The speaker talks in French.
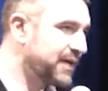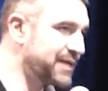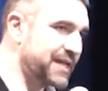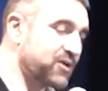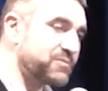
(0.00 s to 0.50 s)

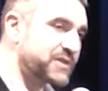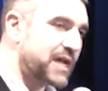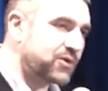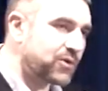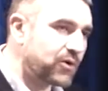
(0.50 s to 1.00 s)
Et c'est comme
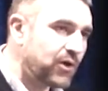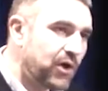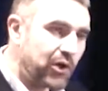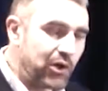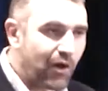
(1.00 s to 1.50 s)
ça que
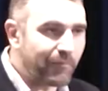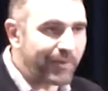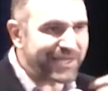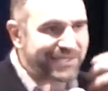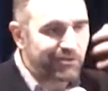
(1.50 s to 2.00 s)
l'homme
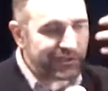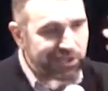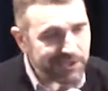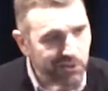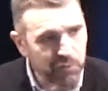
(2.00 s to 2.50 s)
est
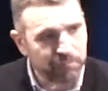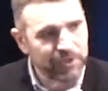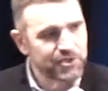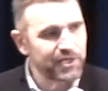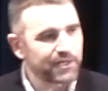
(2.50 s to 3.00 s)
entré dans le
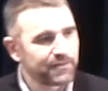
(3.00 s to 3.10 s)
péché